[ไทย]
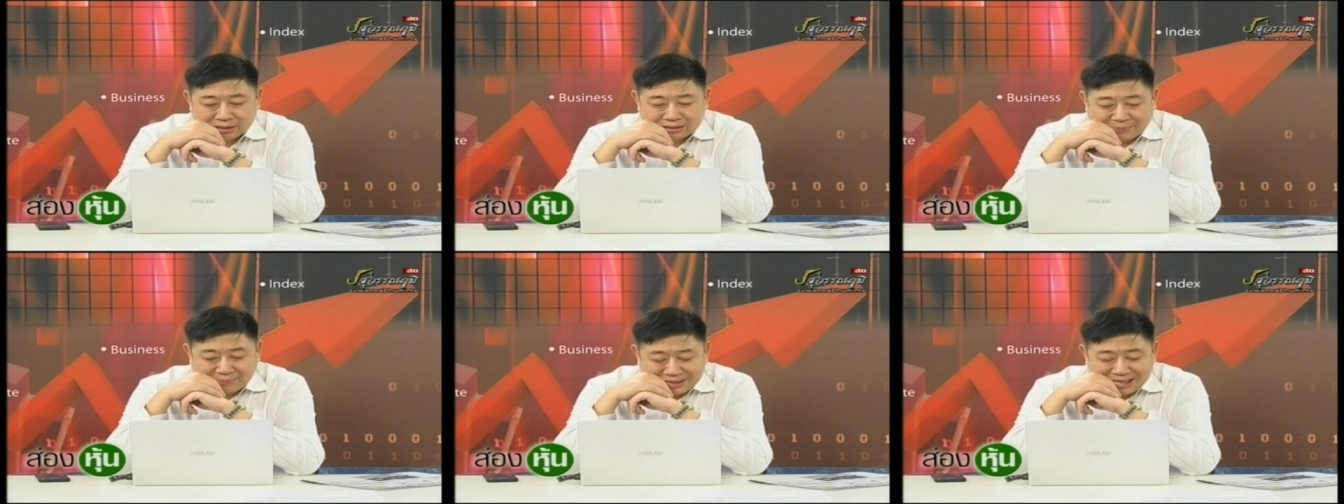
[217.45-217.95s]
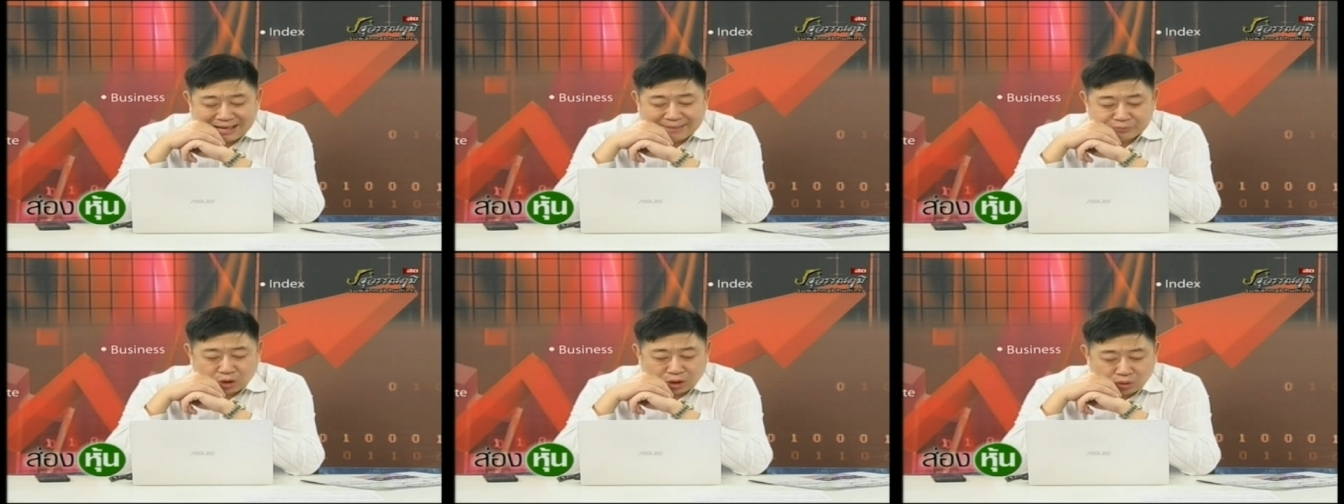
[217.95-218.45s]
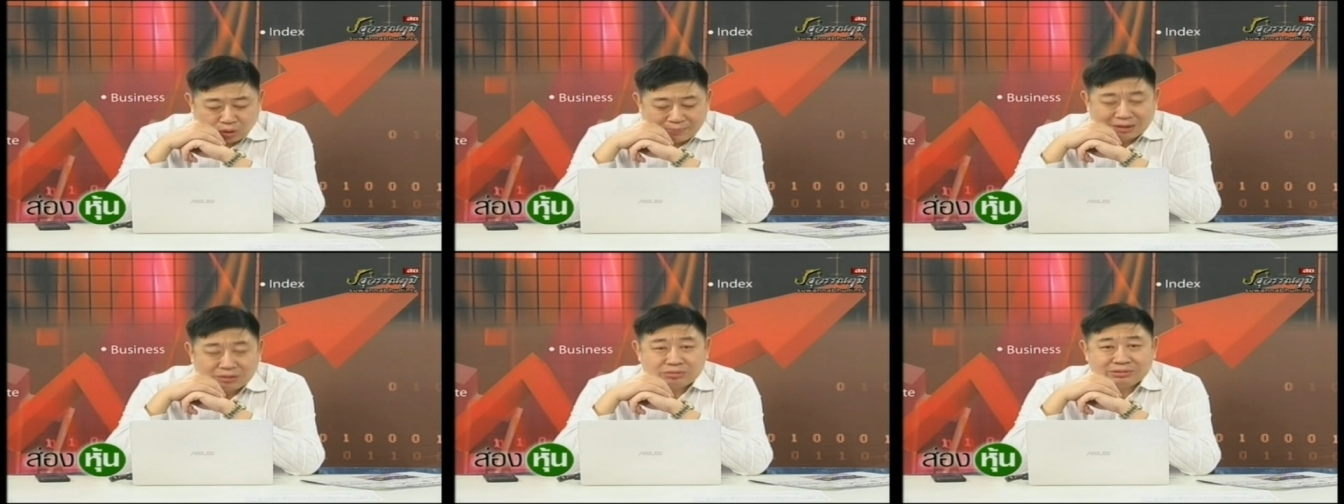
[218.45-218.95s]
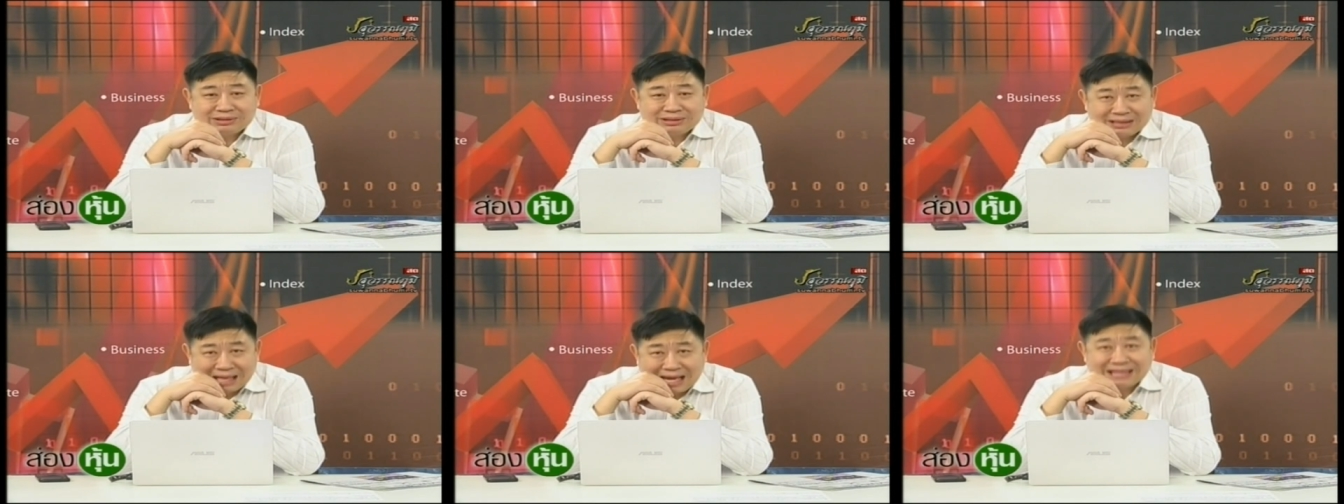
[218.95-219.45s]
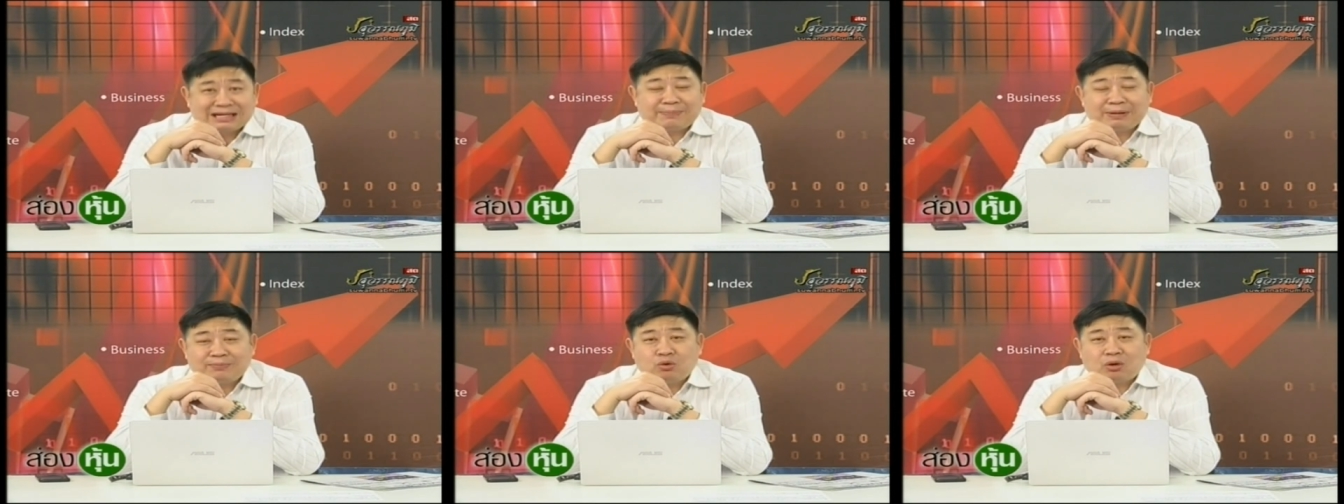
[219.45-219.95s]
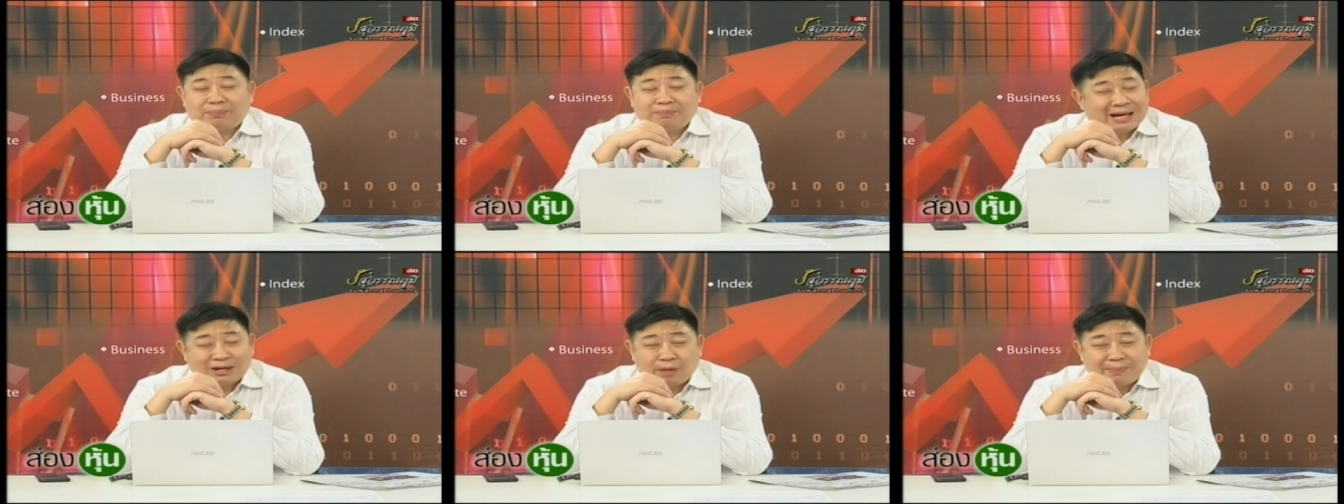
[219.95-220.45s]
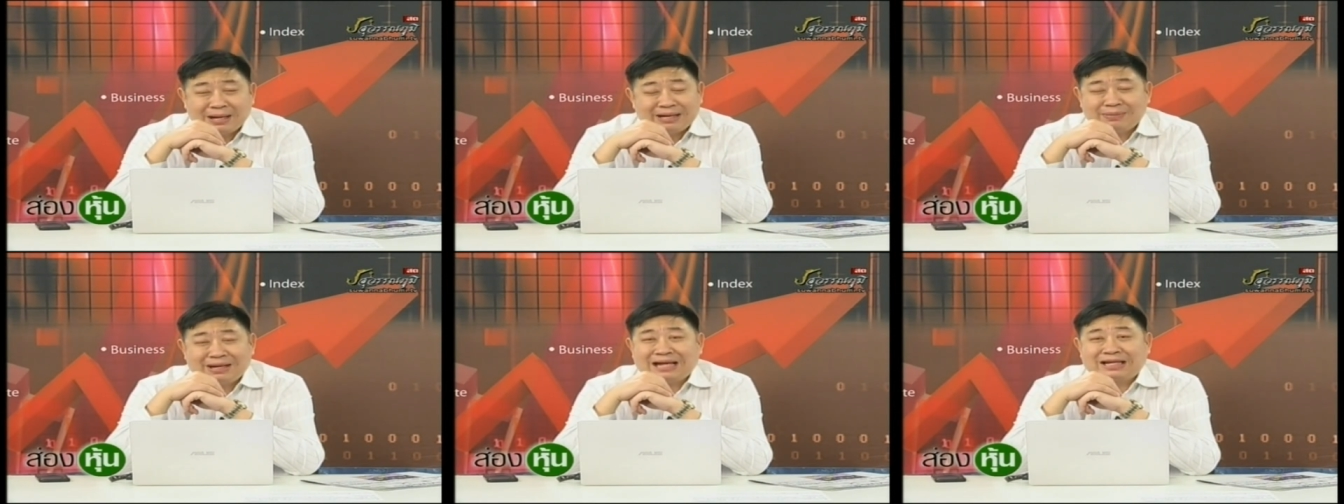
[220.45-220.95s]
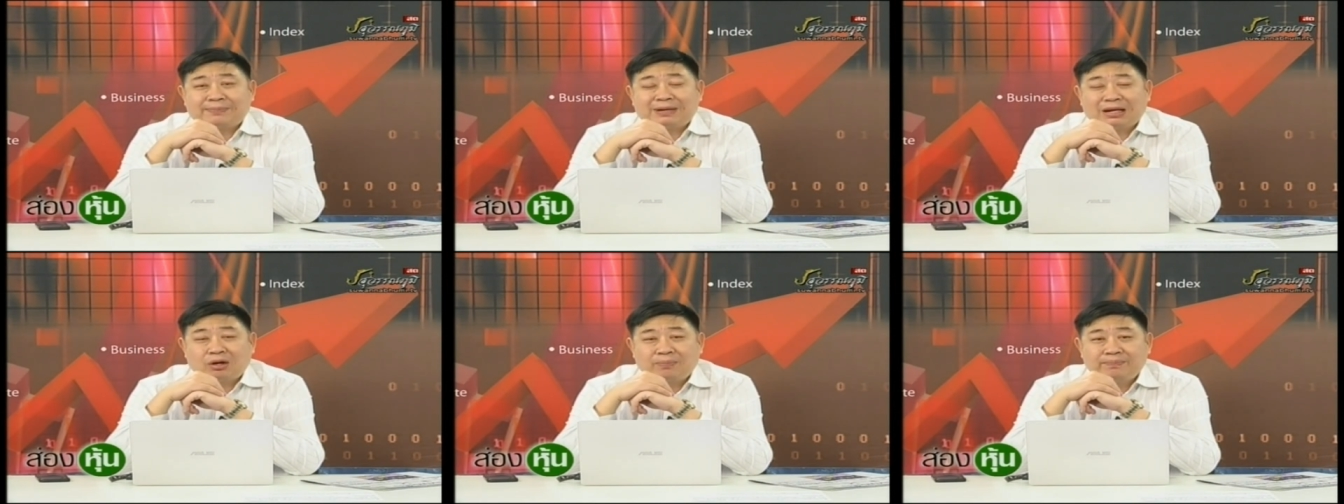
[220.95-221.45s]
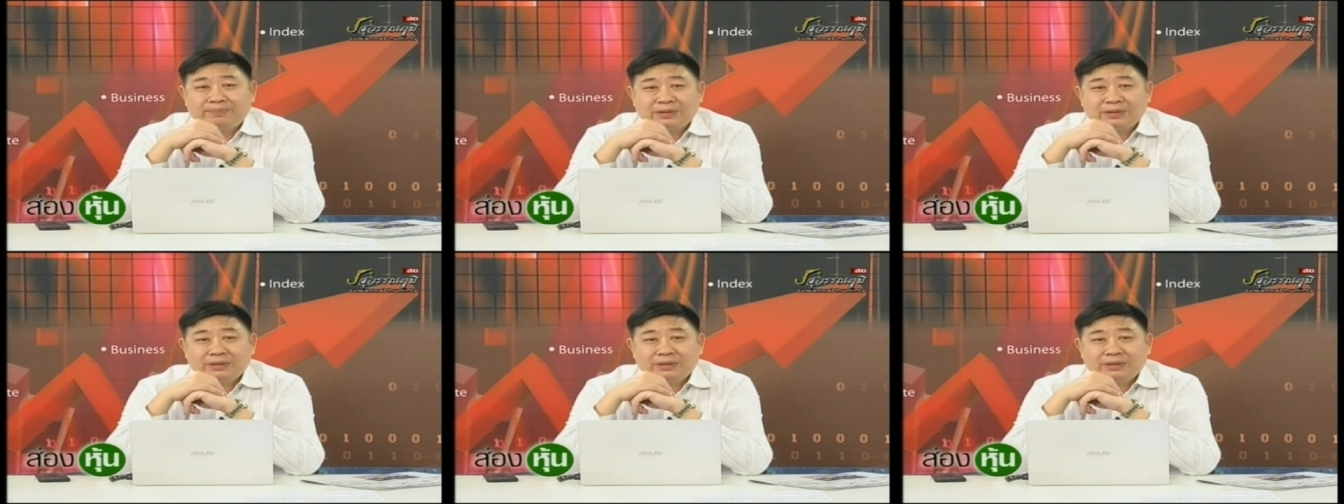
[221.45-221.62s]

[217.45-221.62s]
แต่ BM โดยรวมแล้วน่าจะเป็นบวก ไม่ก็ไม่ไม่น่าจะเป็นลบ